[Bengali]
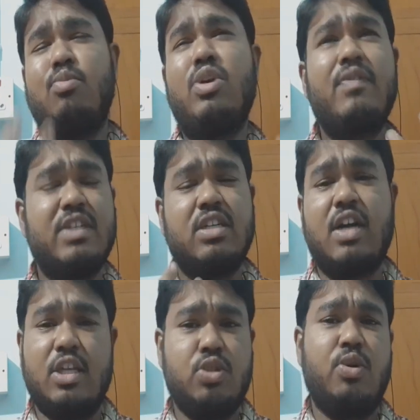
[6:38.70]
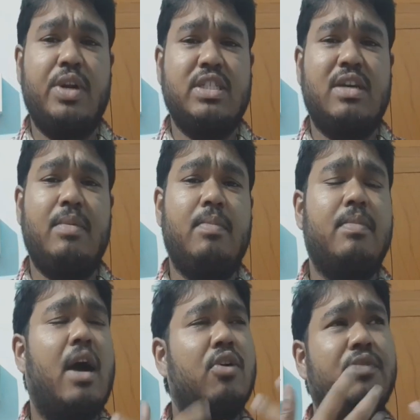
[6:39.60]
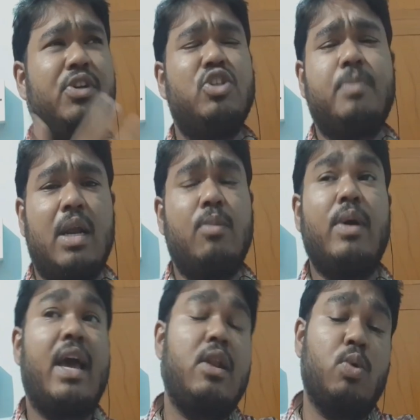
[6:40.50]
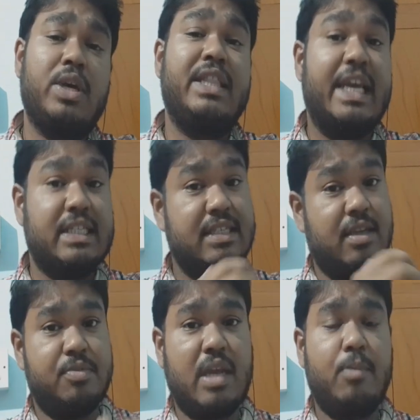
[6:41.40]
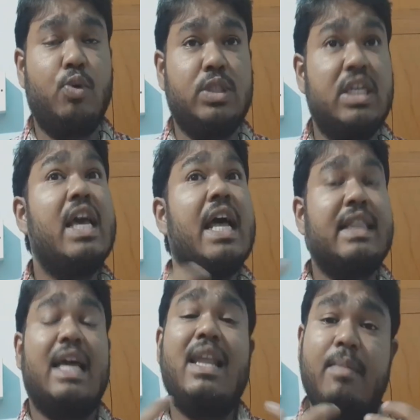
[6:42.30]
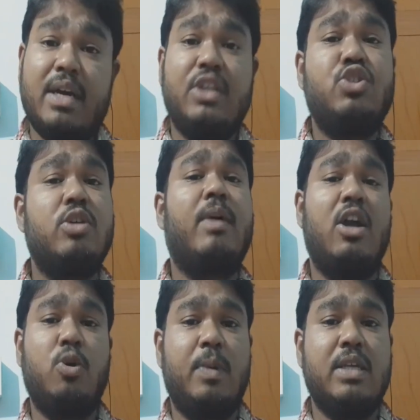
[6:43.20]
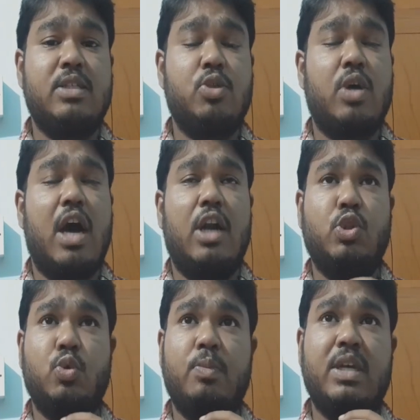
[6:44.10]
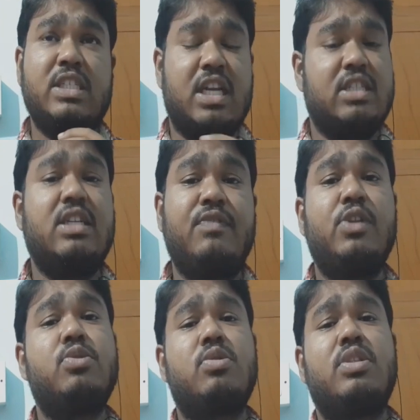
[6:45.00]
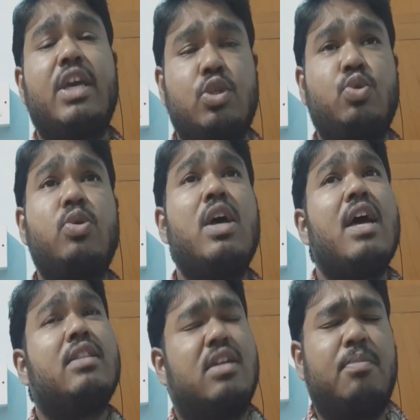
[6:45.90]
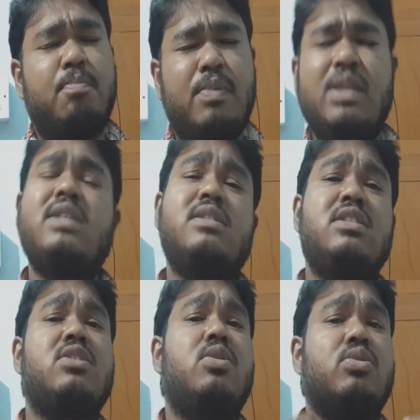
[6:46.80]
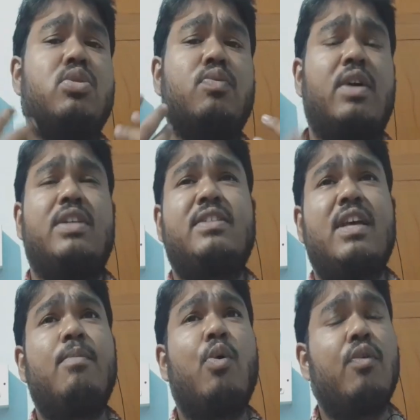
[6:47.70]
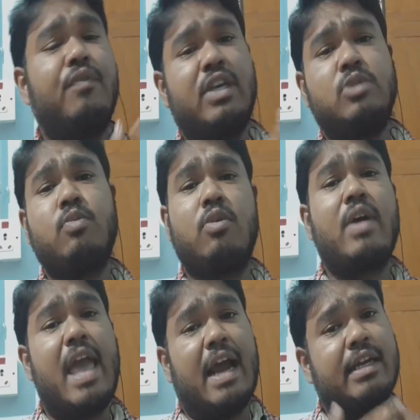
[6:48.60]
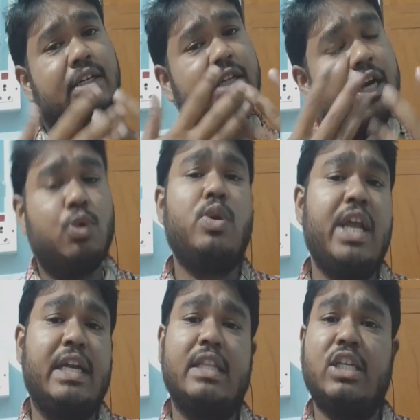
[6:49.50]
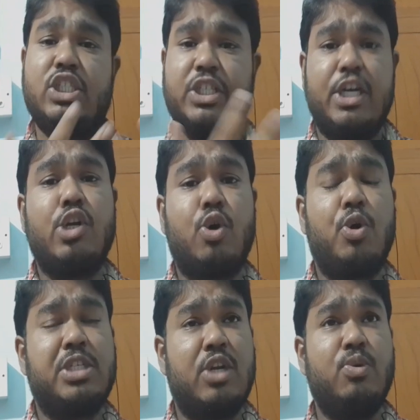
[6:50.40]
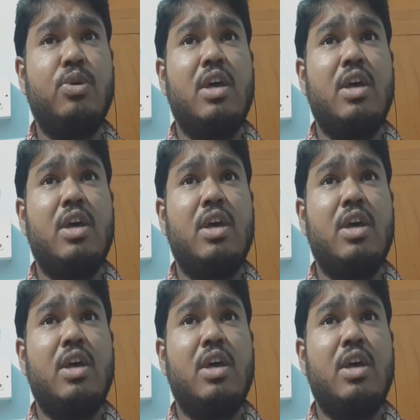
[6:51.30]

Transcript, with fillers: মোটিভেশন কাজ করে যে আমি আরও ভিডিওস বানাবো হ্যাঁ লোকে দেখছে সাবস্ক্রাইব করছে তাহলে আমাকে নিশ্চয়ই ভালোবাসছে আর তোমরা যারা যারা ভিডিওসগুলো দেখছো তারা প্লিজ নিজের অন্তত হোয়াটসঅ্যাপ হোক ফেসবুক হোক একটু লিঙ্কটা দিয়ে শেয়ার করো যেন